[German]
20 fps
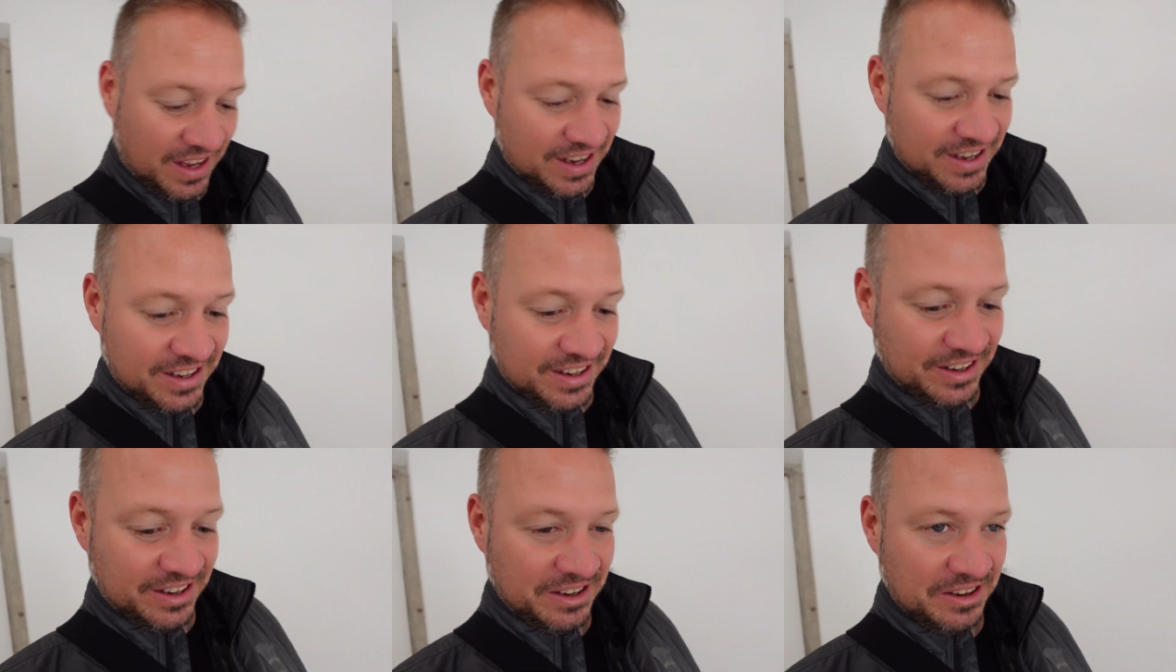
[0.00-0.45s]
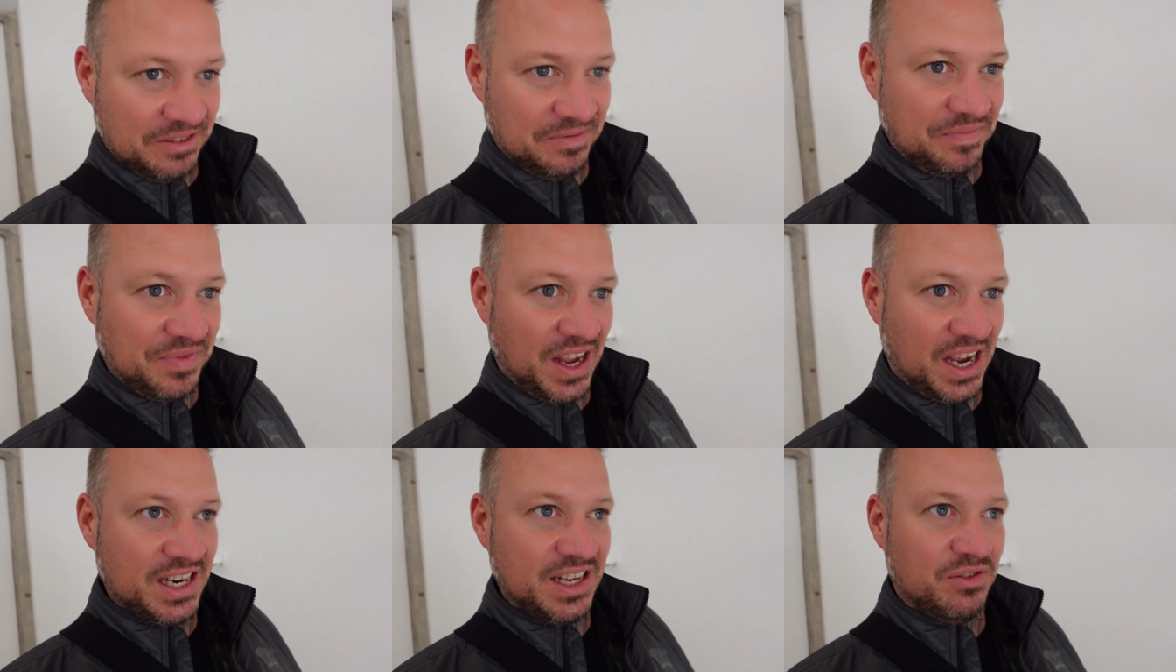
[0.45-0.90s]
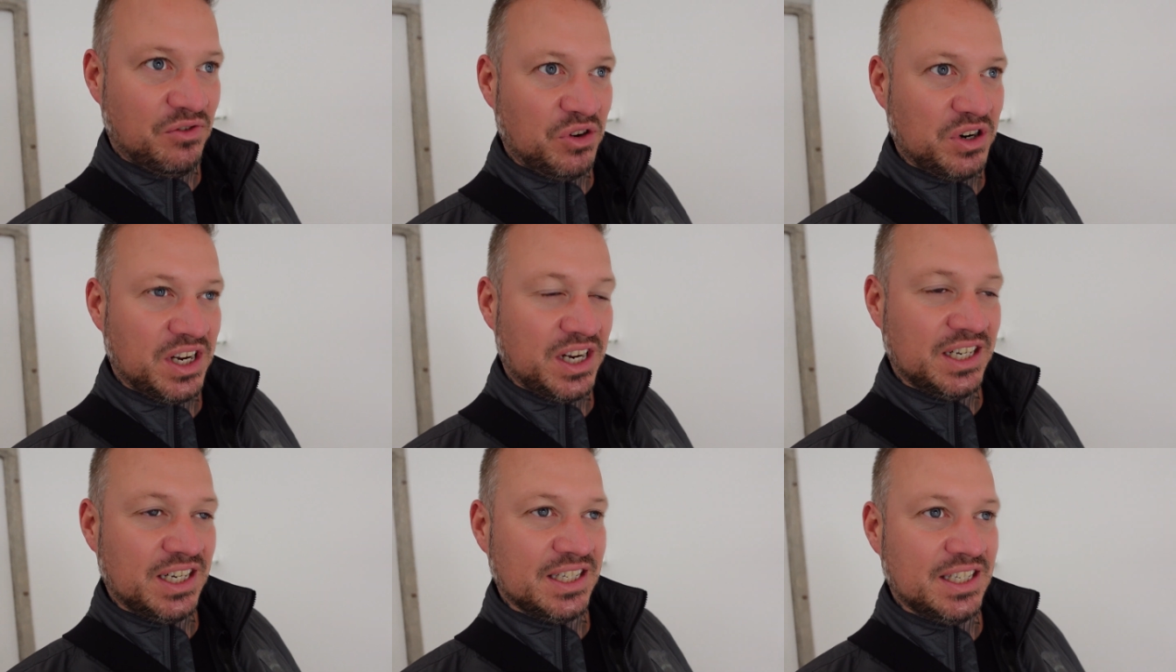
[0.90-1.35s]
Äh, einige
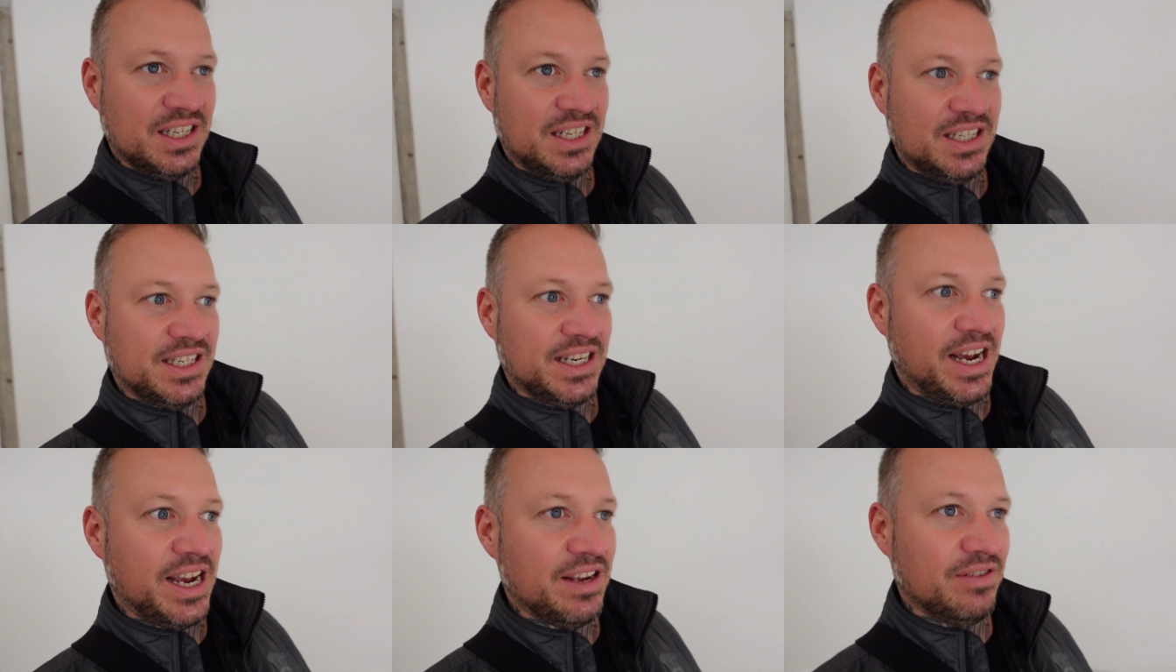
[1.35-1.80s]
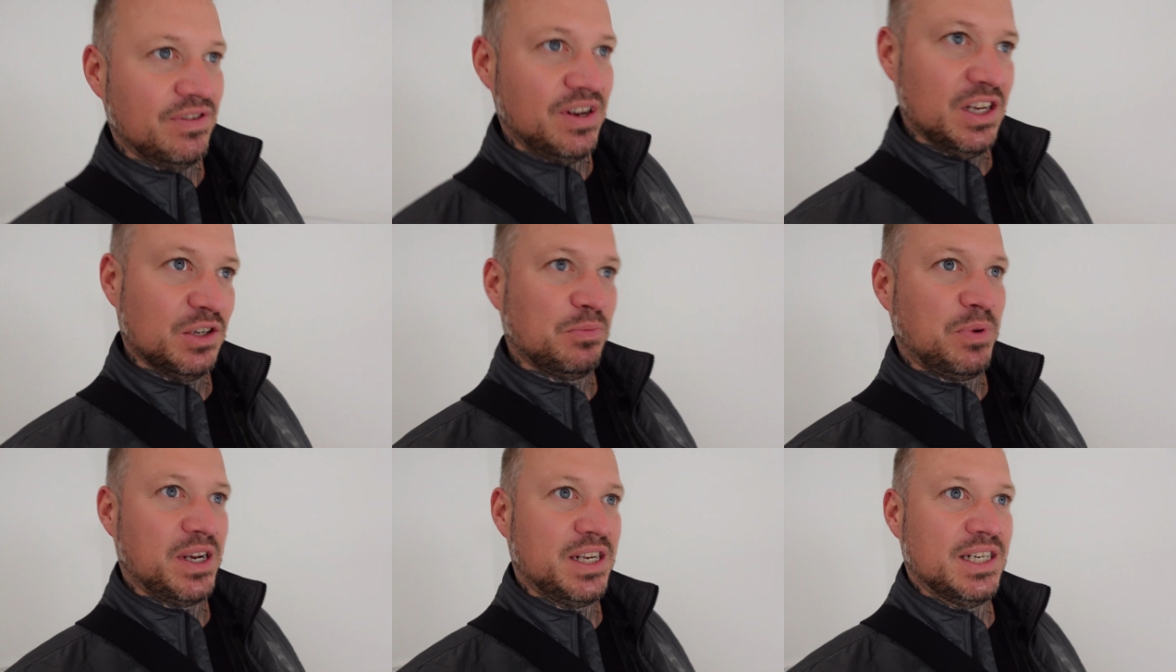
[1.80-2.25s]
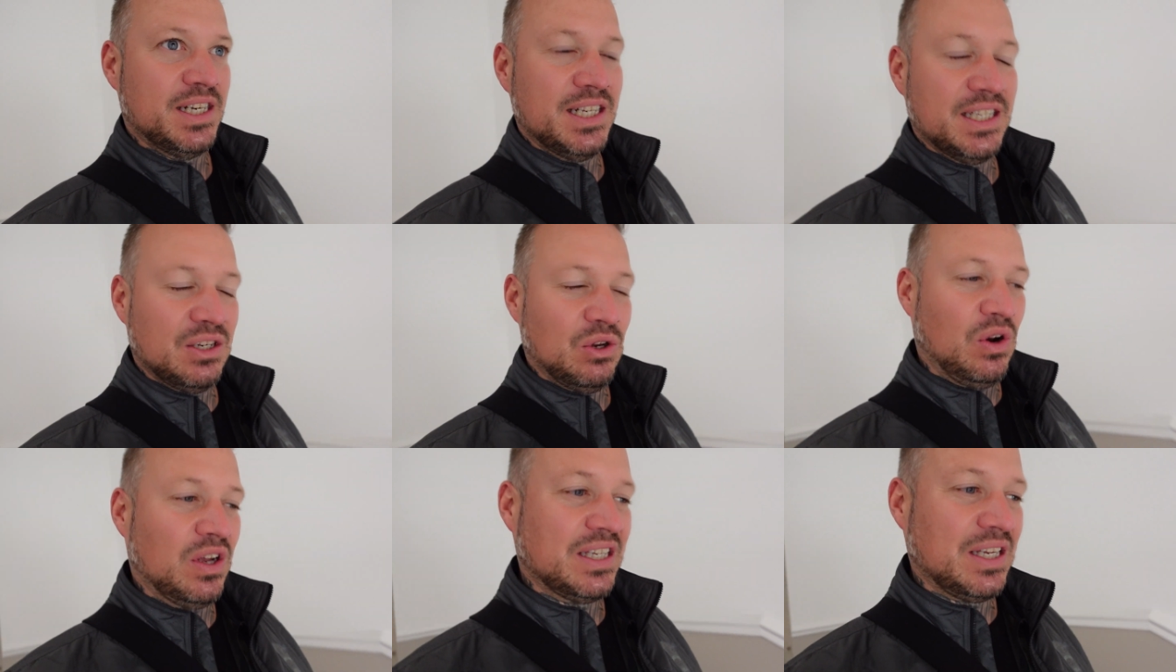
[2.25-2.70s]
wollen halt das nicht zeigen, wie das bei ihnen
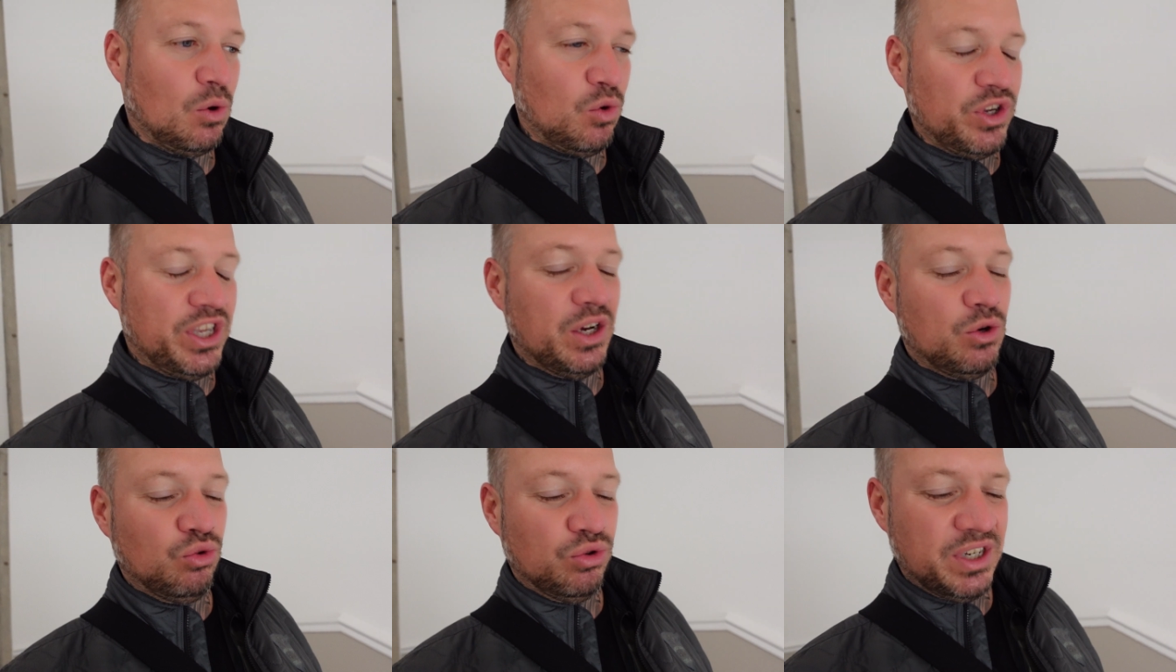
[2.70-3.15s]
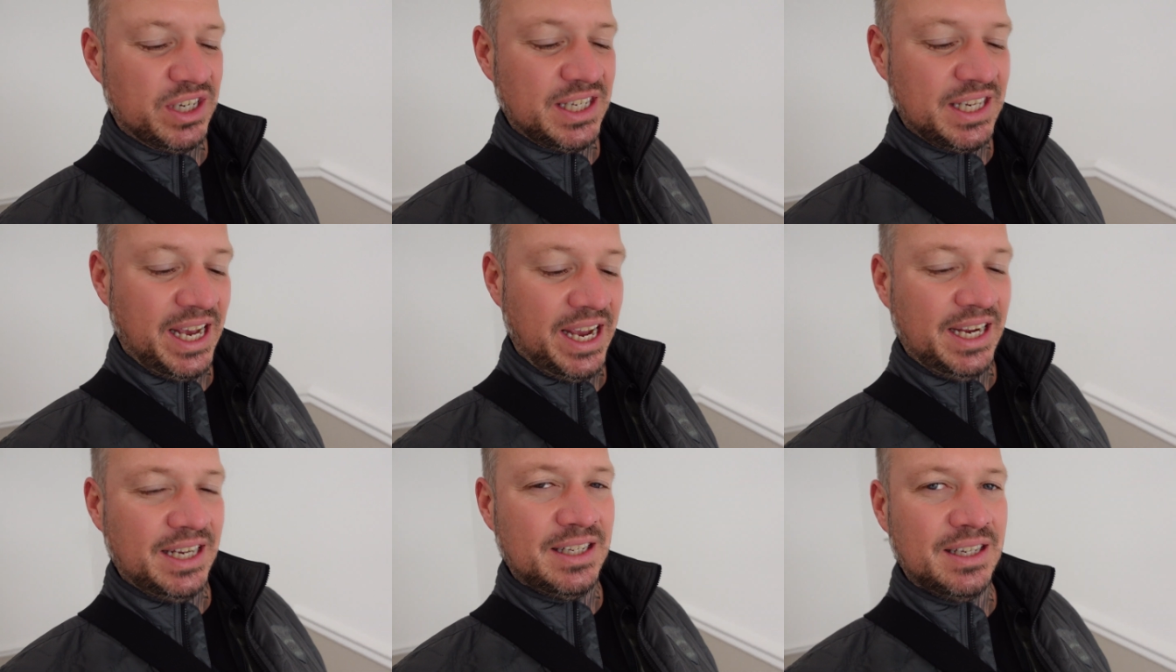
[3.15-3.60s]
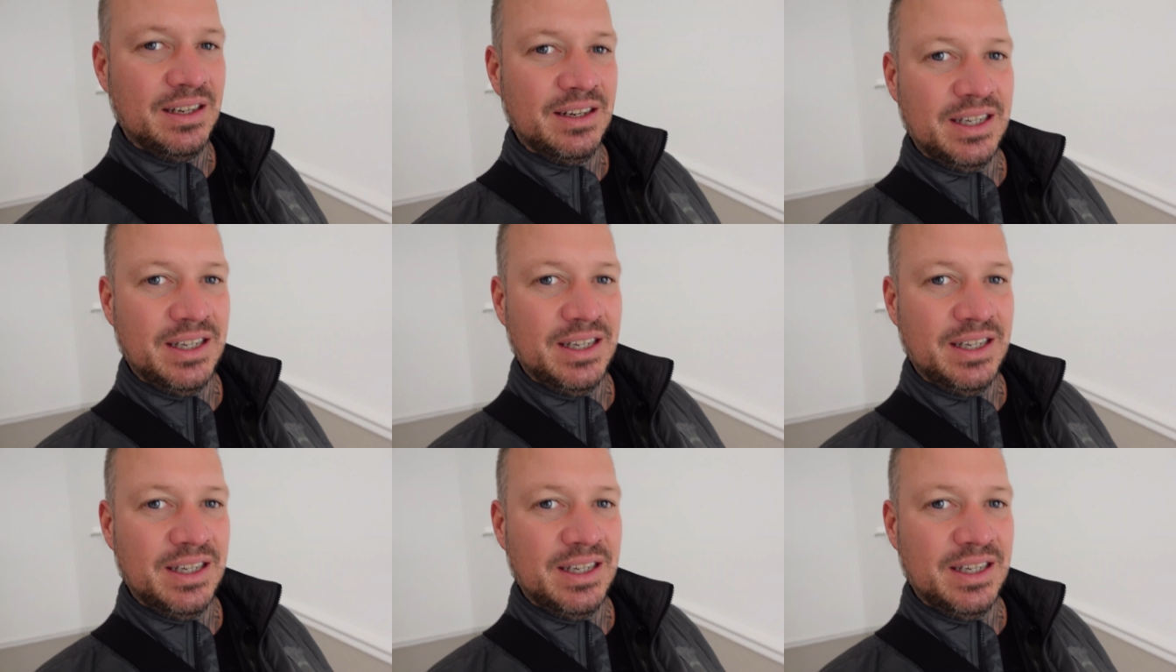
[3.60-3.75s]
ist und das ist auch hier gutes Recht.